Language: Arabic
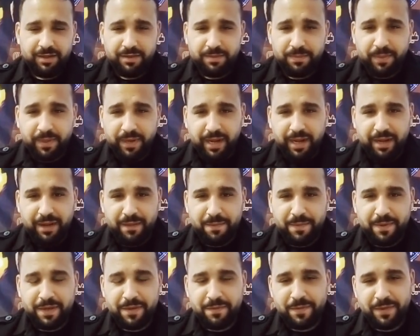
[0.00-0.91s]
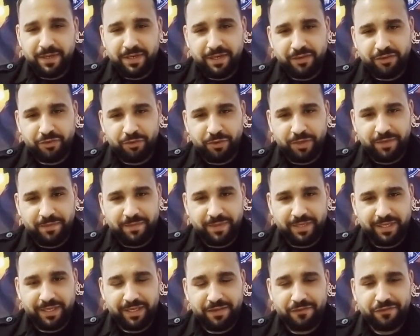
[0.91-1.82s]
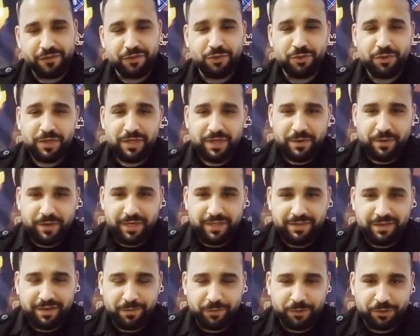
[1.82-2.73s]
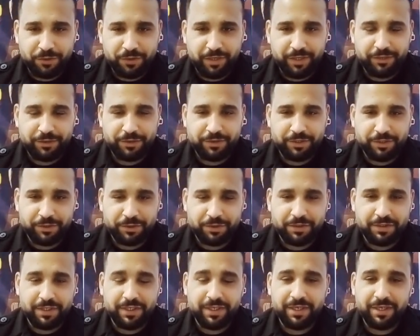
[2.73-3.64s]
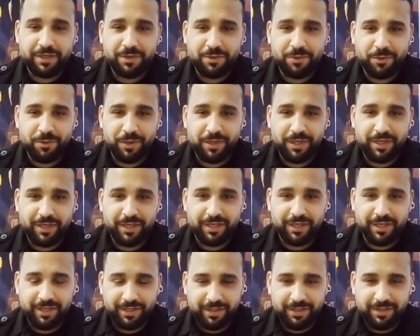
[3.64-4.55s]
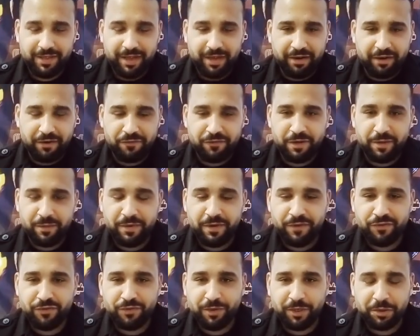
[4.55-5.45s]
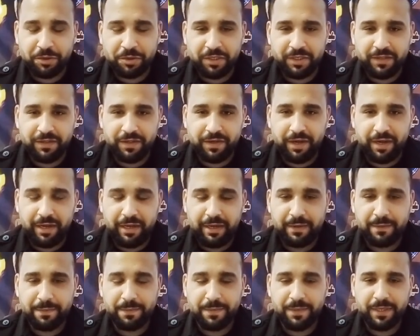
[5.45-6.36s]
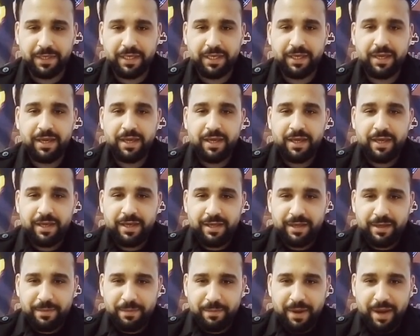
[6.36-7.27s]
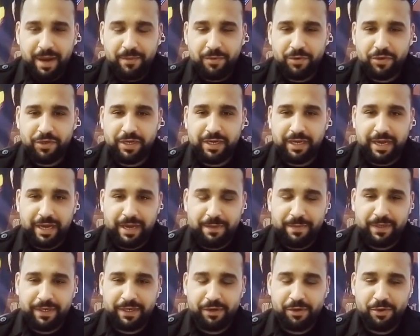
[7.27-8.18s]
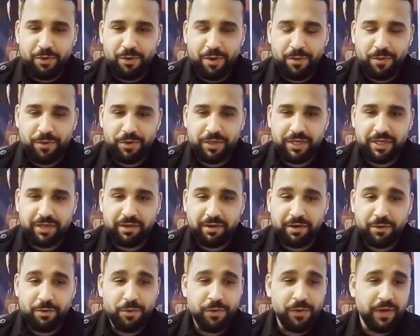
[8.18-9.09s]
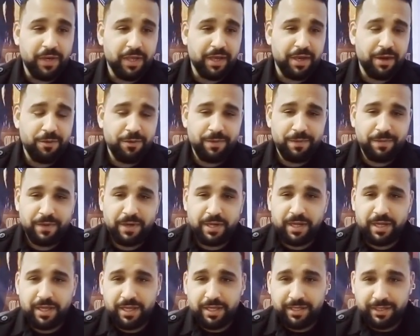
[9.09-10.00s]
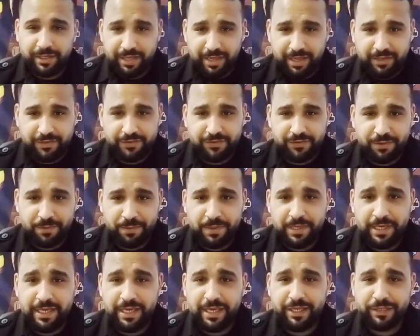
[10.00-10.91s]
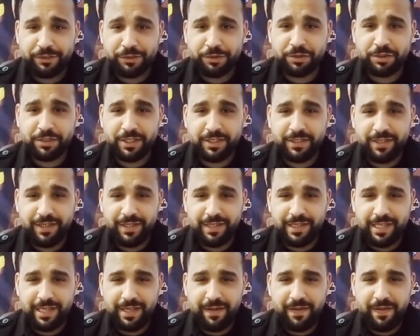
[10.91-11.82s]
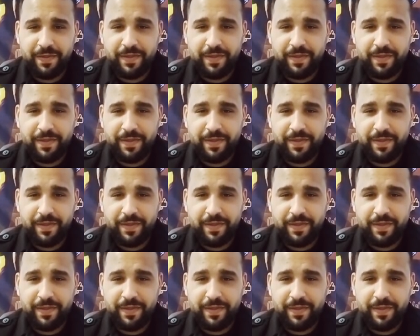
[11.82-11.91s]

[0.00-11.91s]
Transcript: برحب باجمل ناس واجمل عيله في الدنيا ويا ريت اللي ما اشتركش يشترك والجديد يعرفنا بنفسه عشان نرحب بيه مع برج الحمل اللي هو برج رجل او امراه العصبيه الشديده